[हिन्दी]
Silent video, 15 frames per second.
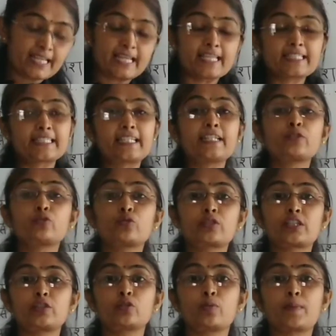ऐसे ही
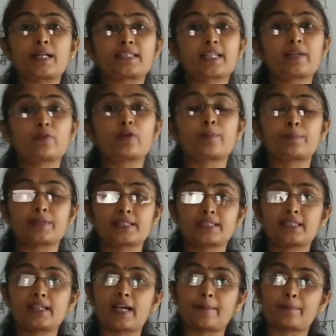दूसरी दो मात्राएं वो अपने
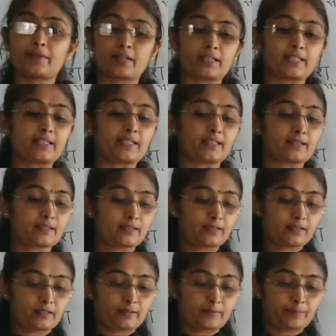से आप कर लेना
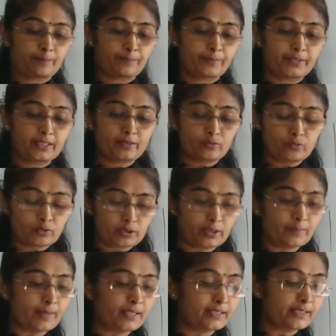फिर
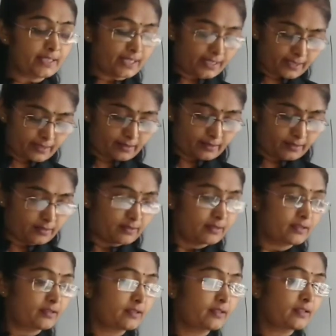उसके बाद दिया है
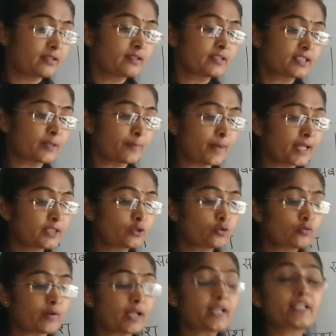समान
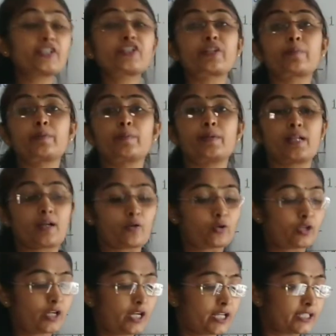तुक वाले शब्द बनाओ
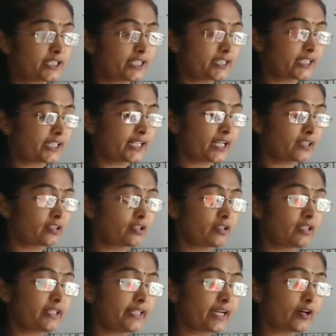जैसे कि यहाँ
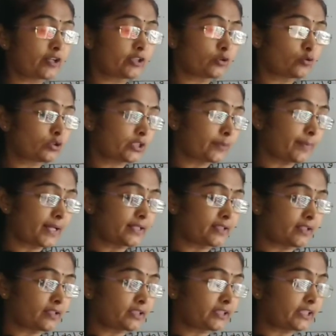ध लिखा है तो उसके बाद
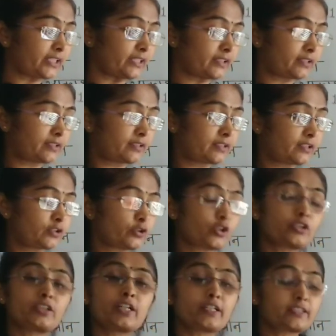रति
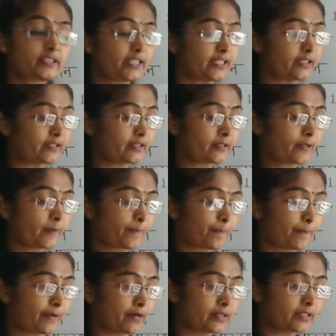तो धरती
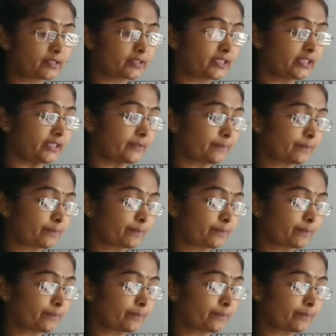भरती